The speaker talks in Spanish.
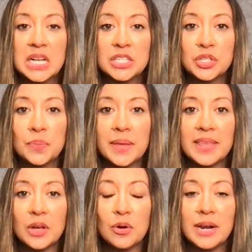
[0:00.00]
Su
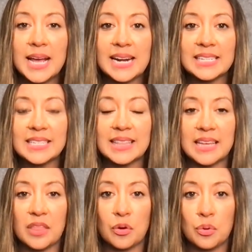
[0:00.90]
médico le ha
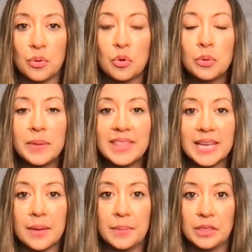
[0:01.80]
recetado un
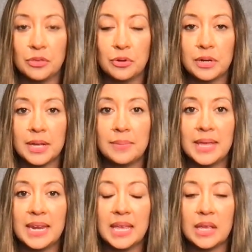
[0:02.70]
medicamento que
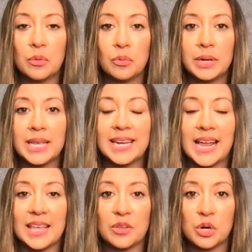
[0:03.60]
viene en un
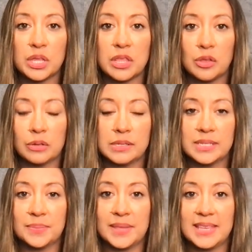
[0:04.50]
inhalador de
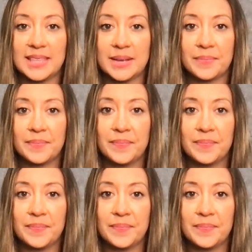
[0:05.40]
dosis medida.